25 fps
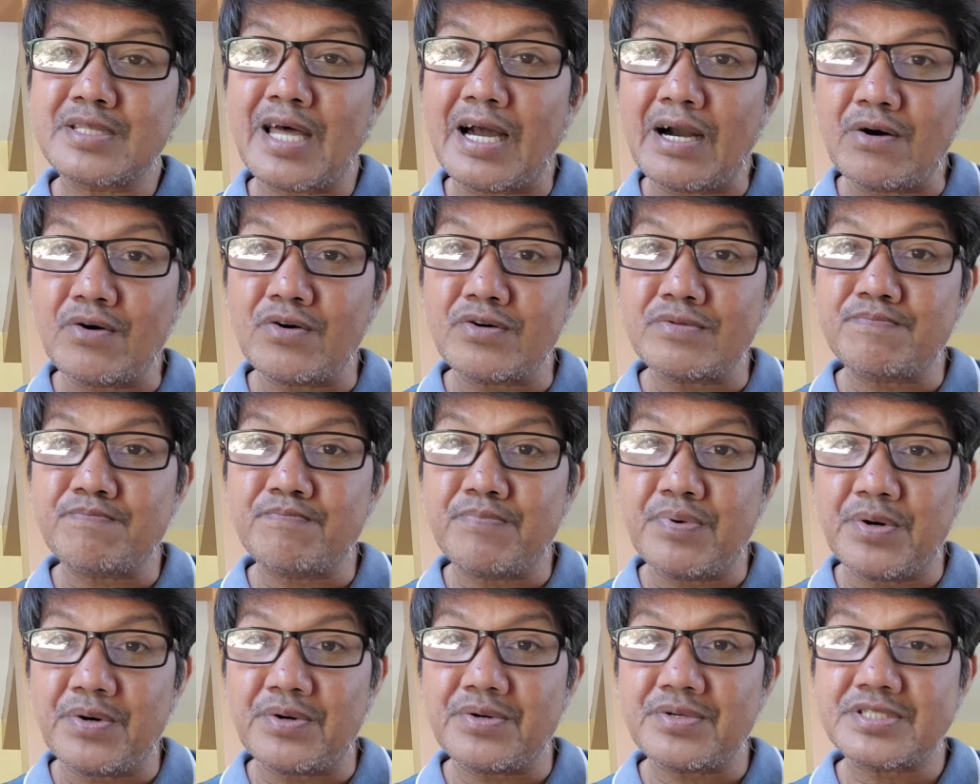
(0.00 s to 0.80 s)
Takot
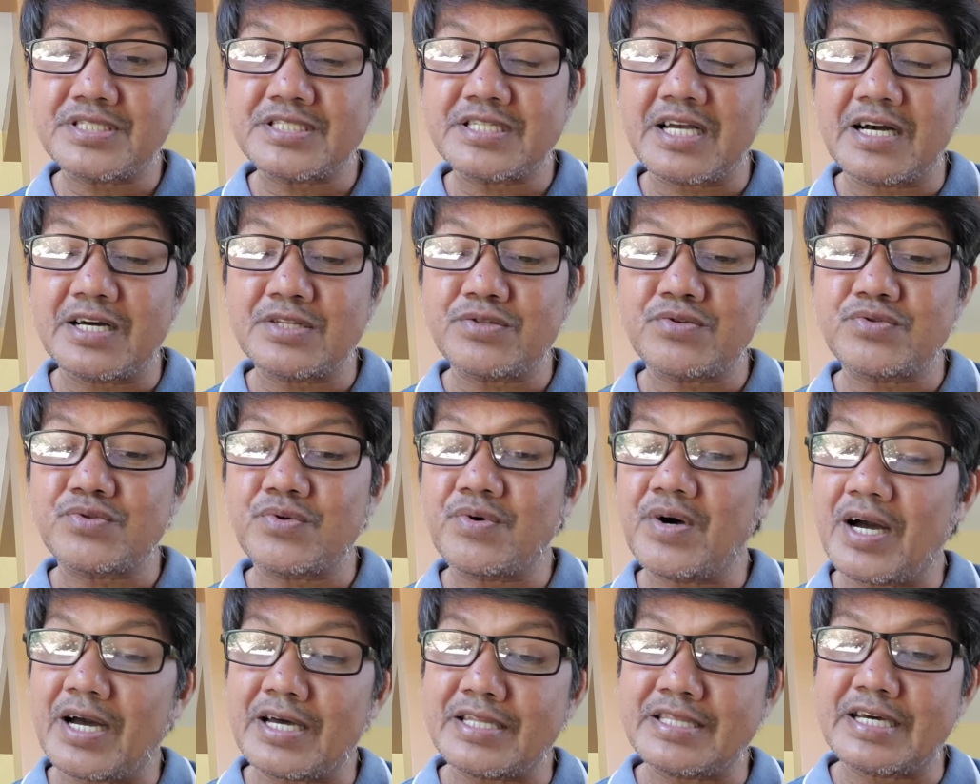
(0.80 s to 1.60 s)
po sa
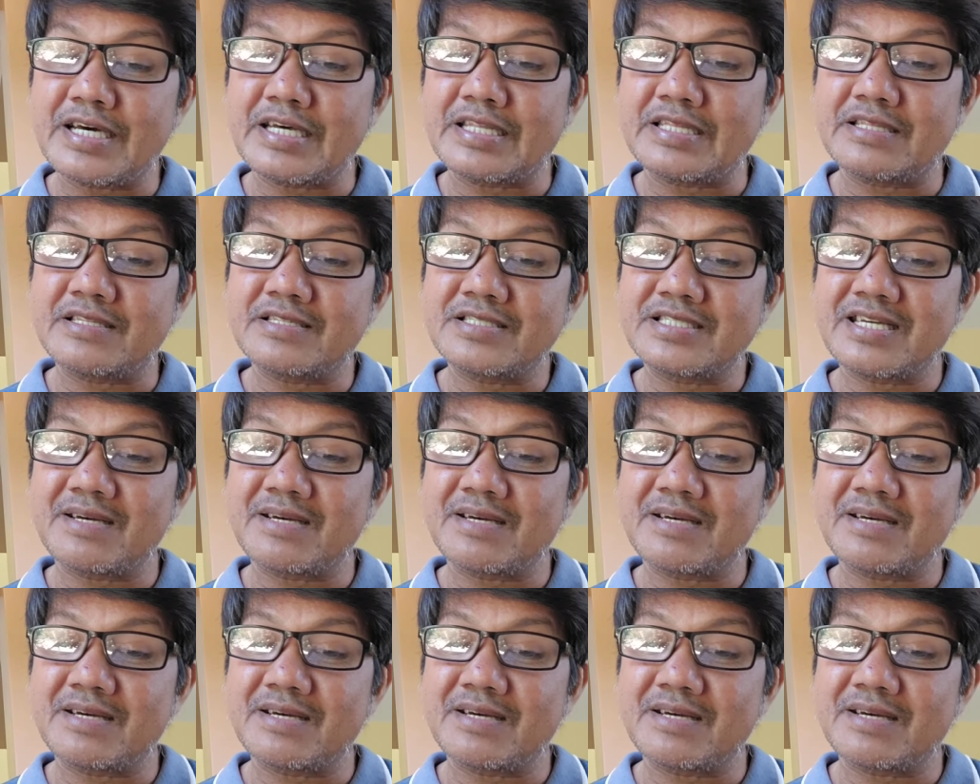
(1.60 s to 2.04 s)
katotohanan.